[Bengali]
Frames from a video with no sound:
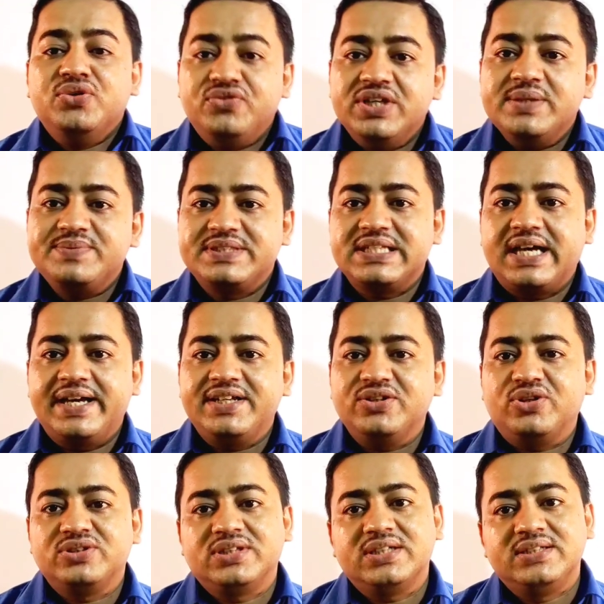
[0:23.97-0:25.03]
ওয়েবসাইট
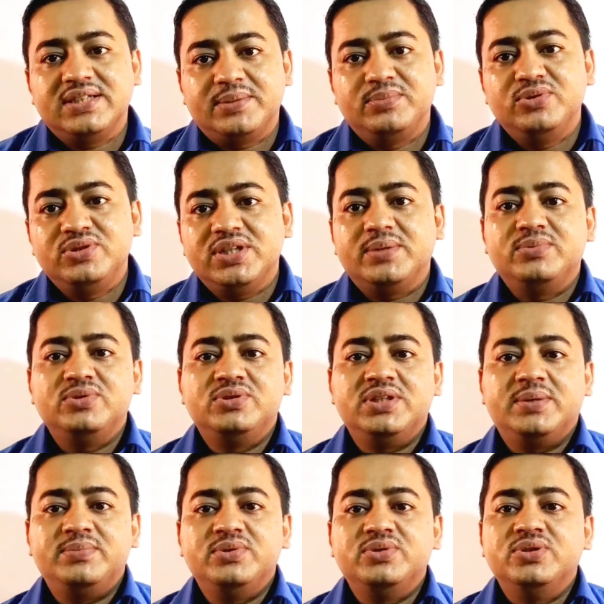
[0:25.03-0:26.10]
অর্থাৎ ডাব্লু ডাব্লু
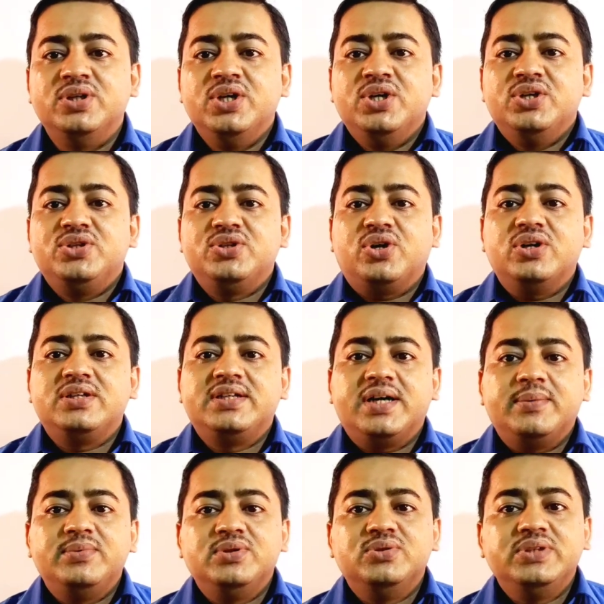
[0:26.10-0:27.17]
ডাব্লু ডট
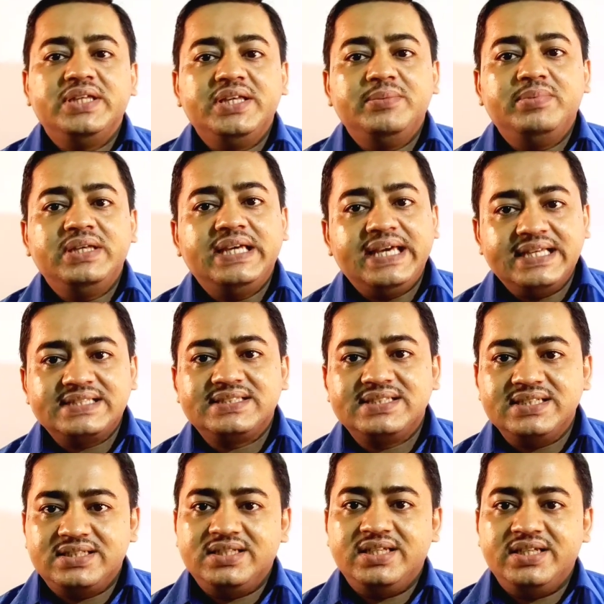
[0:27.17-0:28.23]
ডাব্লু
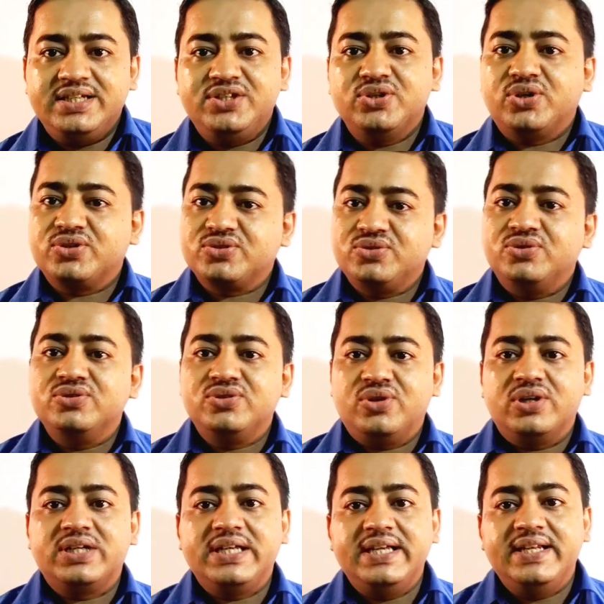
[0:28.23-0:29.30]
ইবিএসসিটিই ডট কো
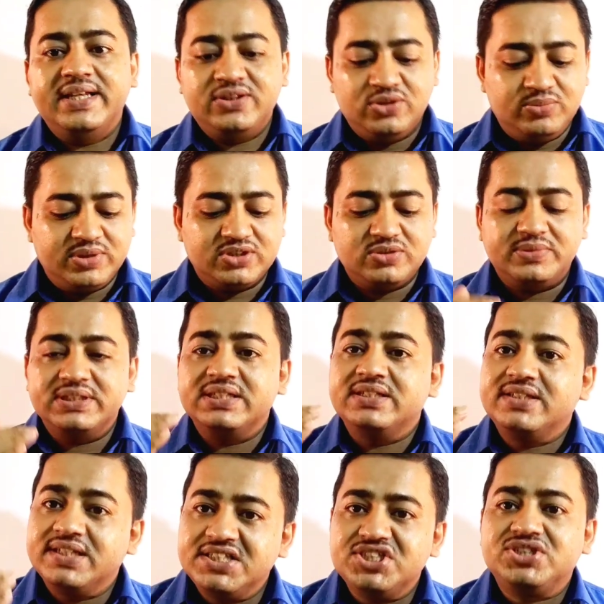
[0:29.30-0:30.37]
ডট ইনে তোমরা তোমাদের
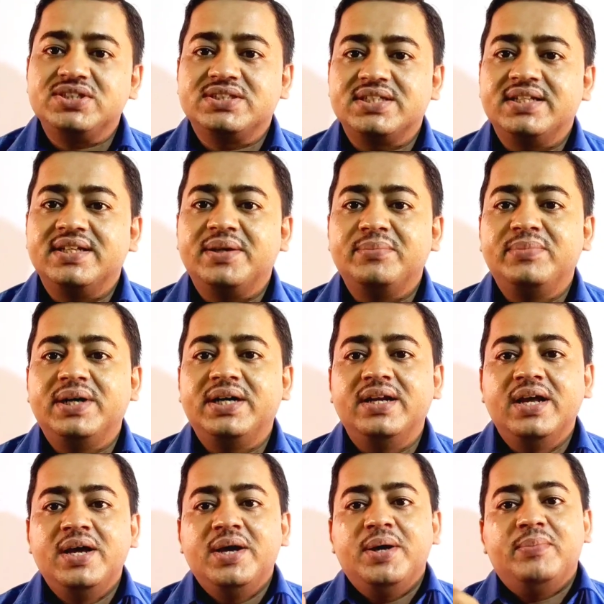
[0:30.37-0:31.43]
রেজিস্ট্রেশন নাম্বার
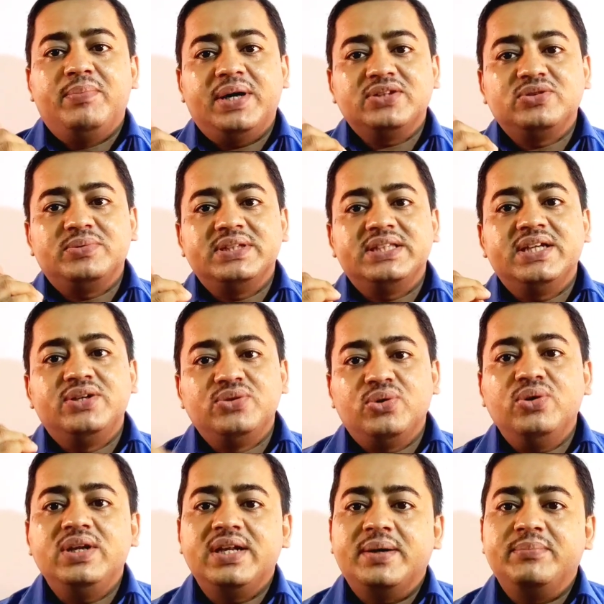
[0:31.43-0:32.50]
বা তোমাদের
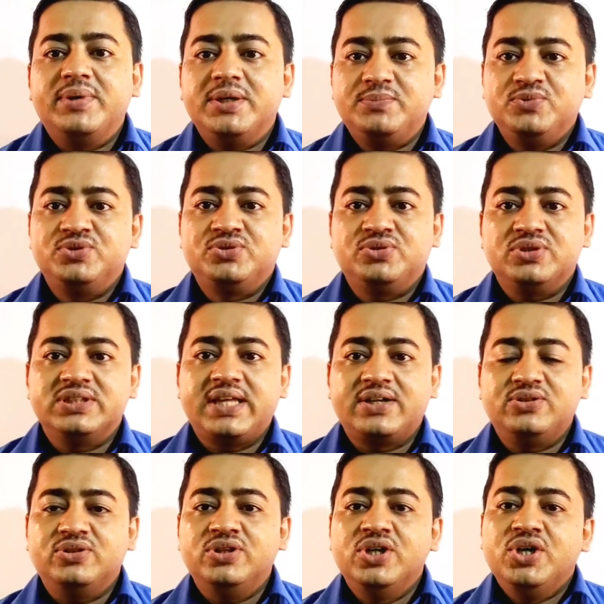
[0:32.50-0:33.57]
রোল নাম্বার পুট করে
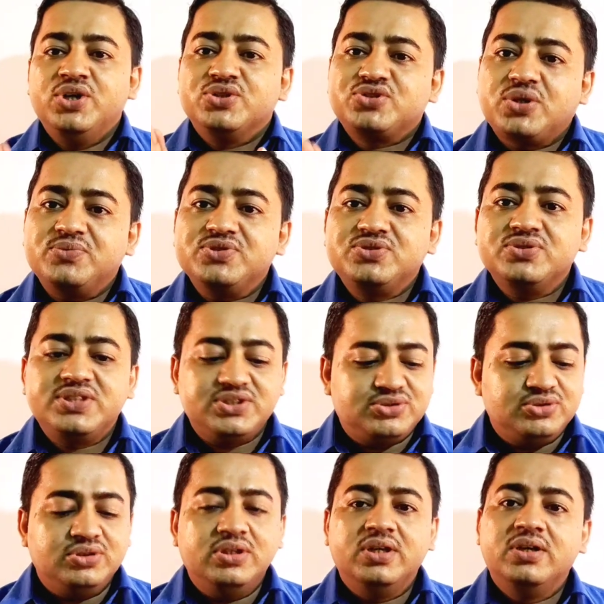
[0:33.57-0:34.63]
দেখো সমস্ত
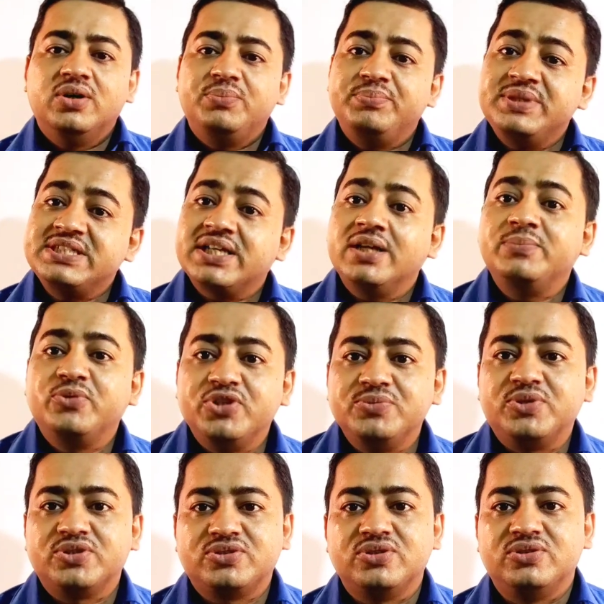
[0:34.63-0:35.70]
কিছুর বিশাল
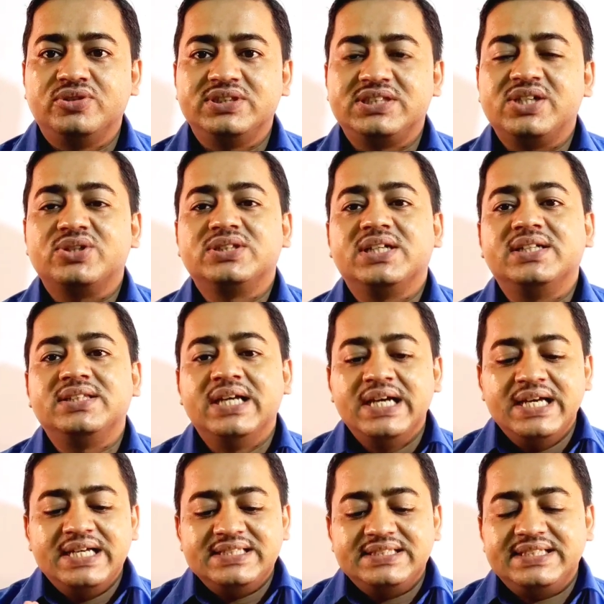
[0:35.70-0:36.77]
পরিবর্তন হয়েছে অর্থাৎ
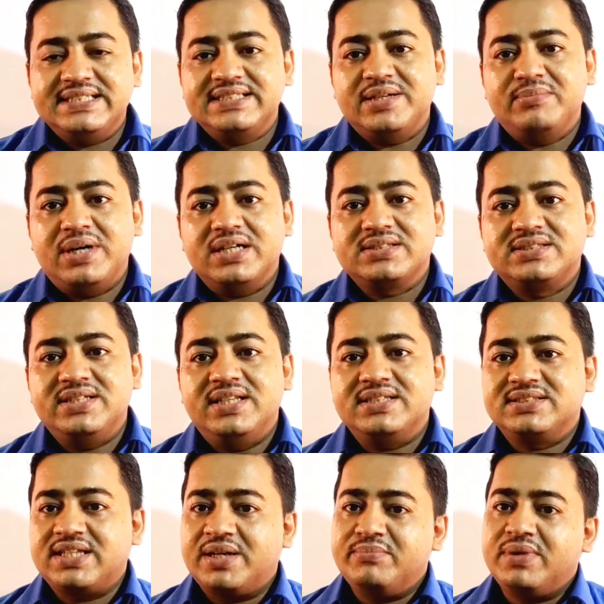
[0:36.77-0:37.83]
যে যা মার্কস ছিল
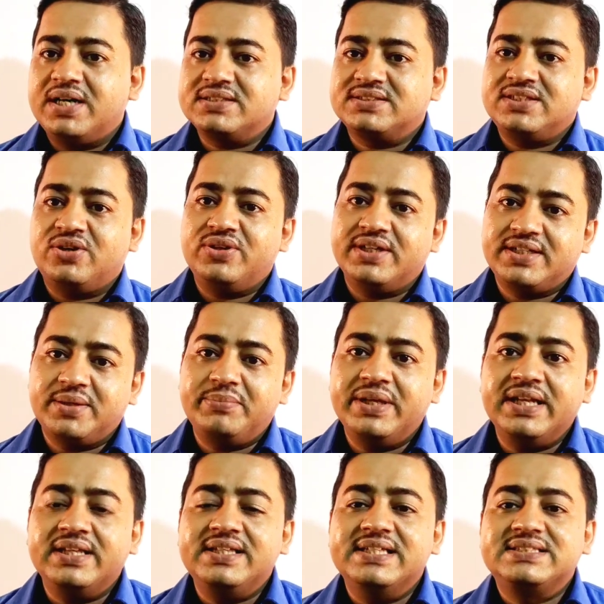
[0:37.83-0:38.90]
তার মার্কসটা অনেকটা
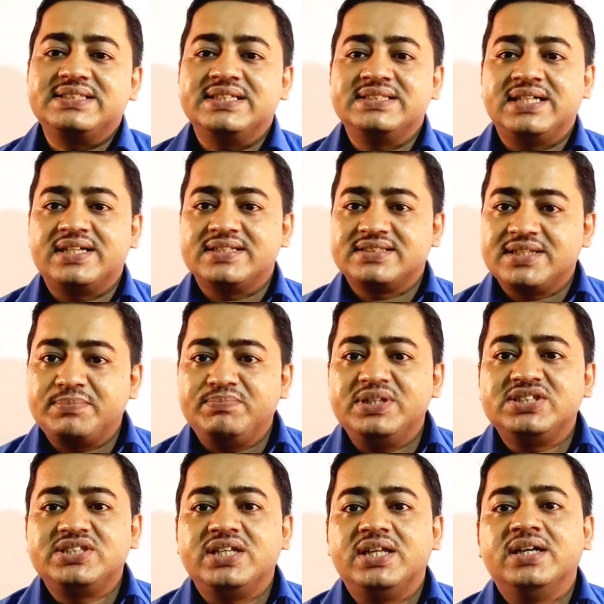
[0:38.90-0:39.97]
বেড়ে গিয়েছে যারা
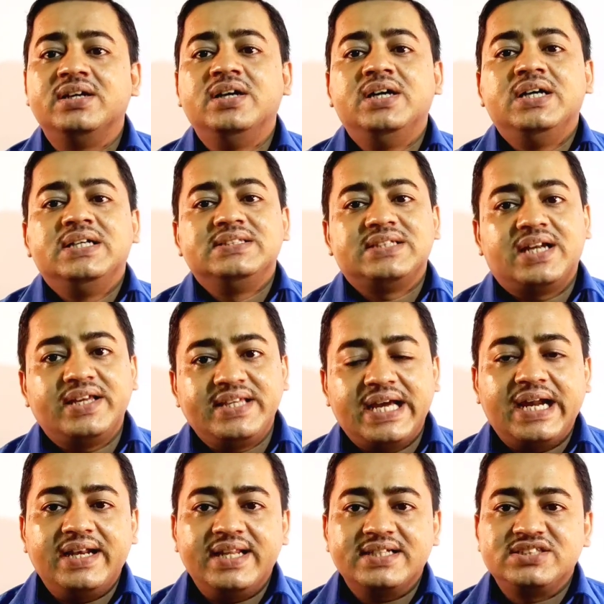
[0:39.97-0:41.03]
সাপ্লি ছিল যারা
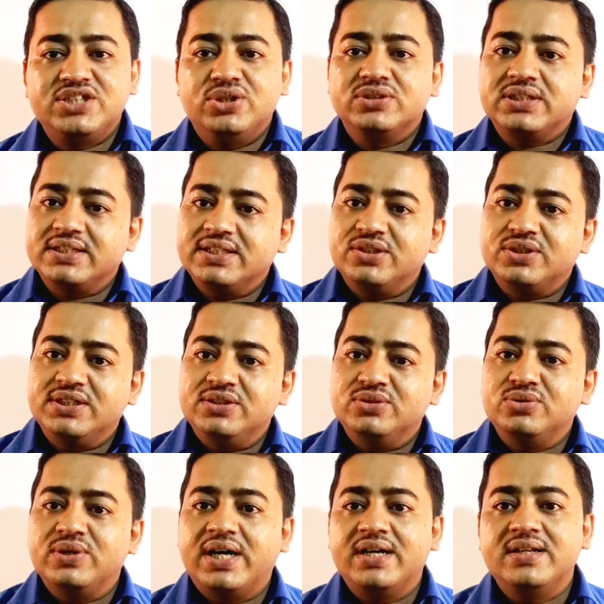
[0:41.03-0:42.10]
ল্যাক ছিল তাদেরও
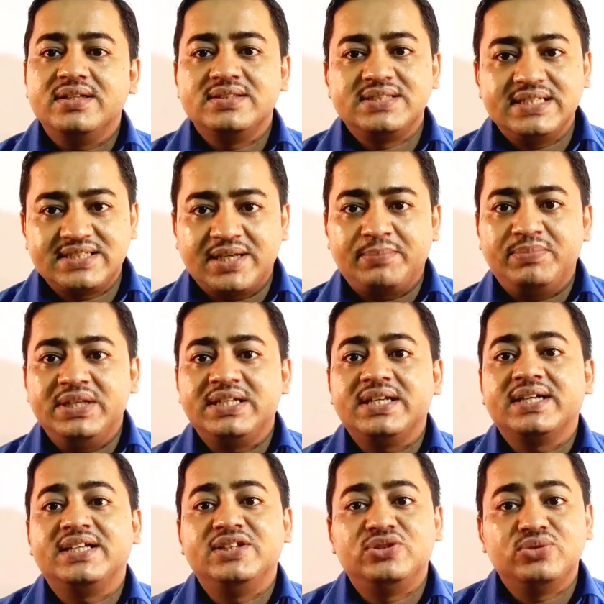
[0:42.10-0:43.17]
কিন্তু আর সেই
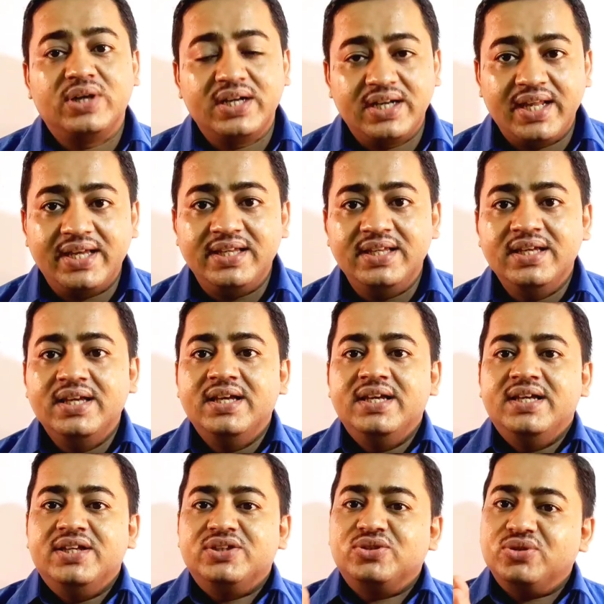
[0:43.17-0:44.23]
সাপ্লিটা কিন্তু আর নেই
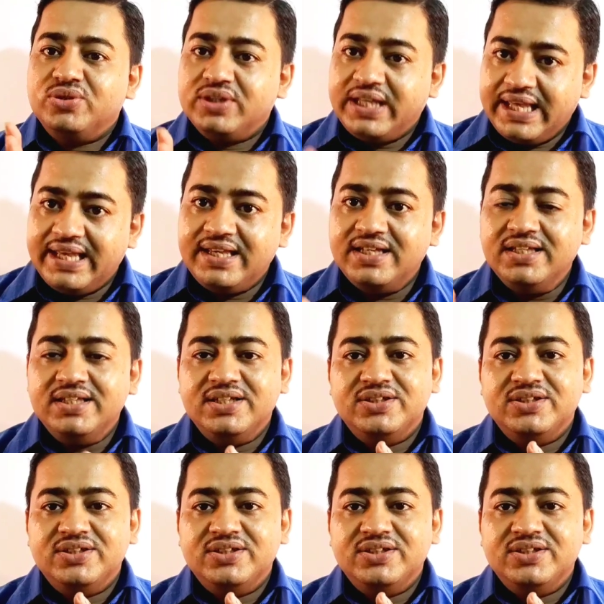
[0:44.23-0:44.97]
তো এই